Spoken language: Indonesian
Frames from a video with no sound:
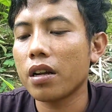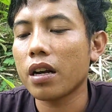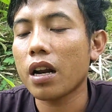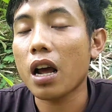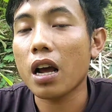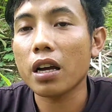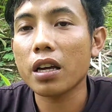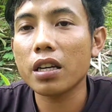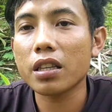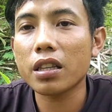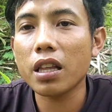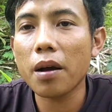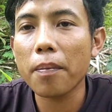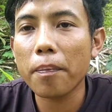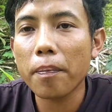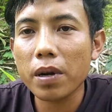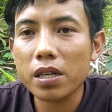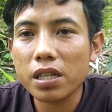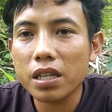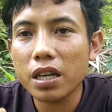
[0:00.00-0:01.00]
Nah, kita
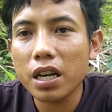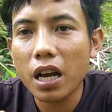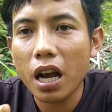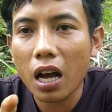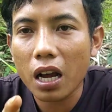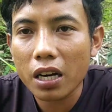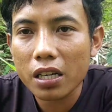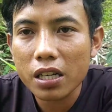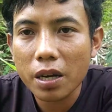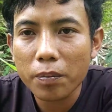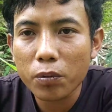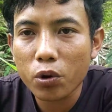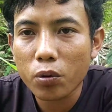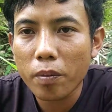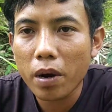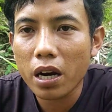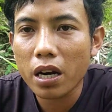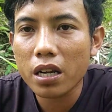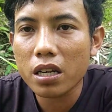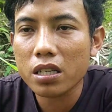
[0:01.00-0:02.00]
pas ini hari Sabtu
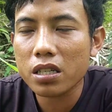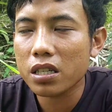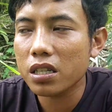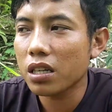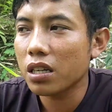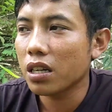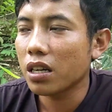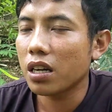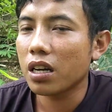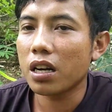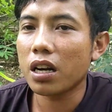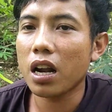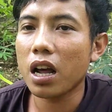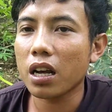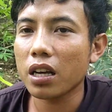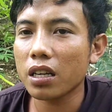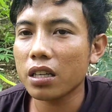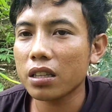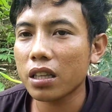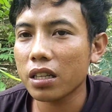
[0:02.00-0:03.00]
manis.
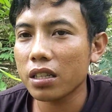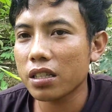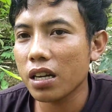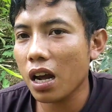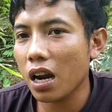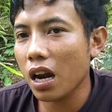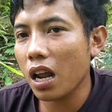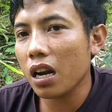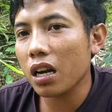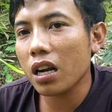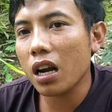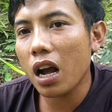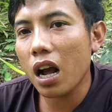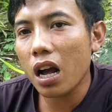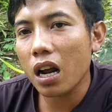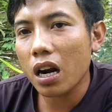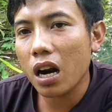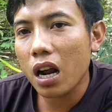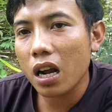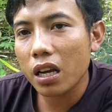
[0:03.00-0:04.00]
Nah, kita jalan ke
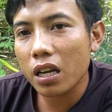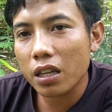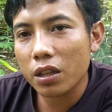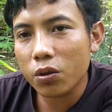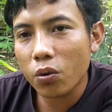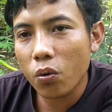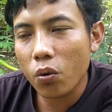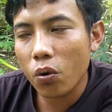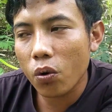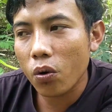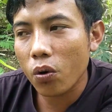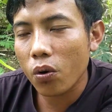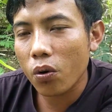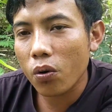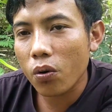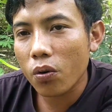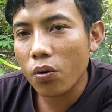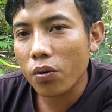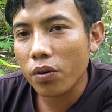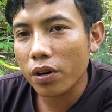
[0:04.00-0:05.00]
arah kidul
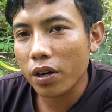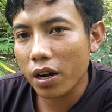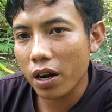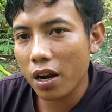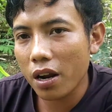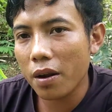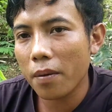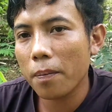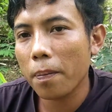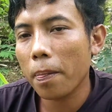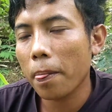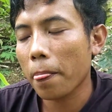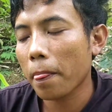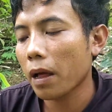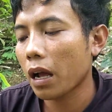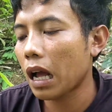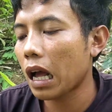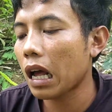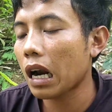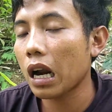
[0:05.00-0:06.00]
ya,
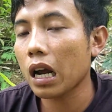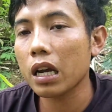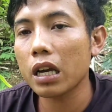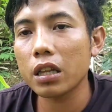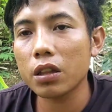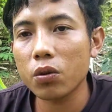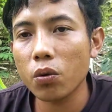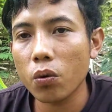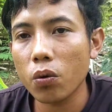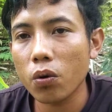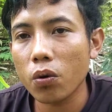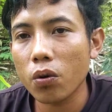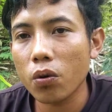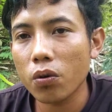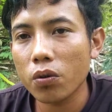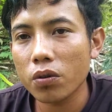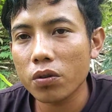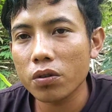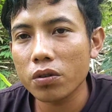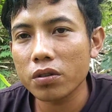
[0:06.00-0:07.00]
ke arah kidul.
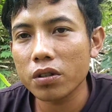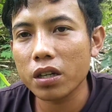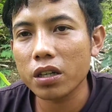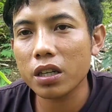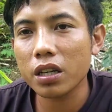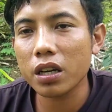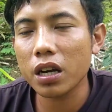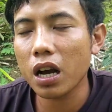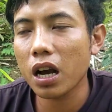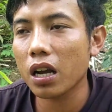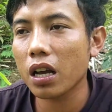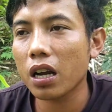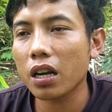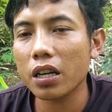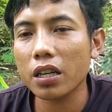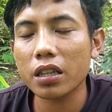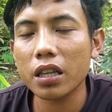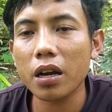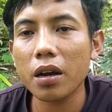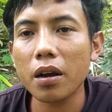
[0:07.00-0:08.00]
Jadi agar
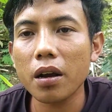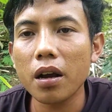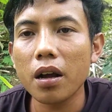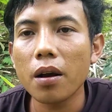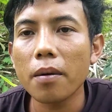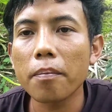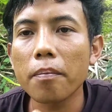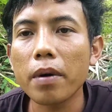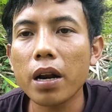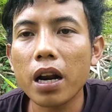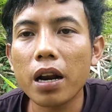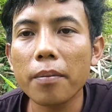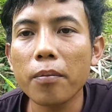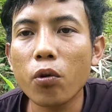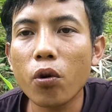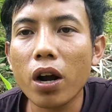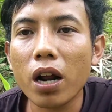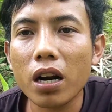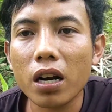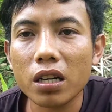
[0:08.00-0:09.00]
kita
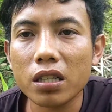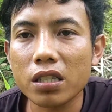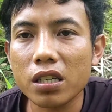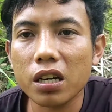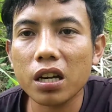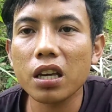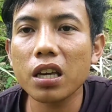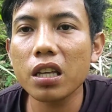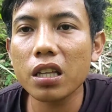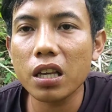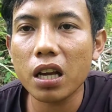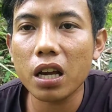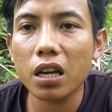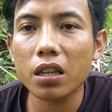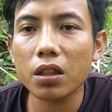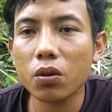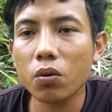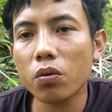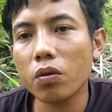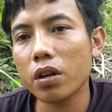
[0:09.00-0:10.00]
menemukan rezekinya
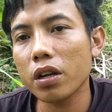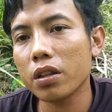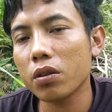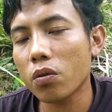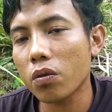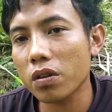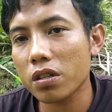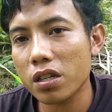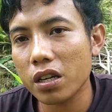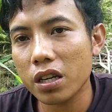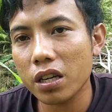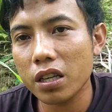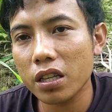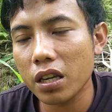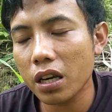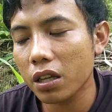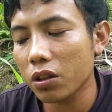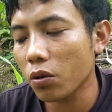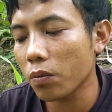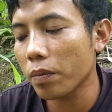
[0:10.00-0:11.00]
itu, itu
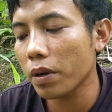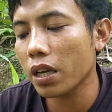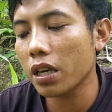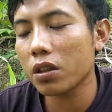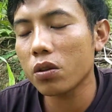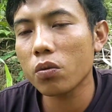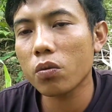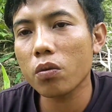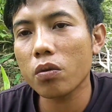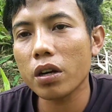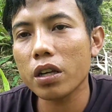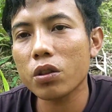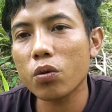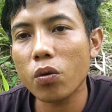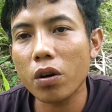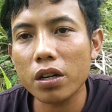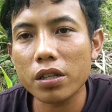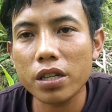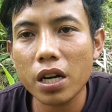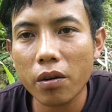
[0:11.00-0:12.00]
rezekinya itu begitu,
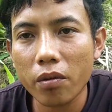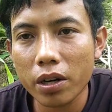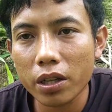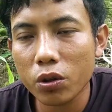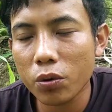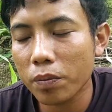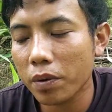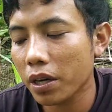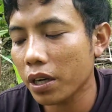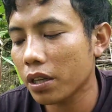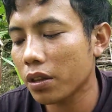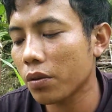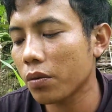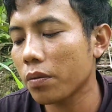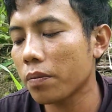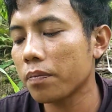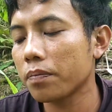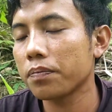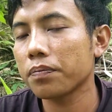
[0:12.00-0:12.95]
hitungan Jawa itu begitu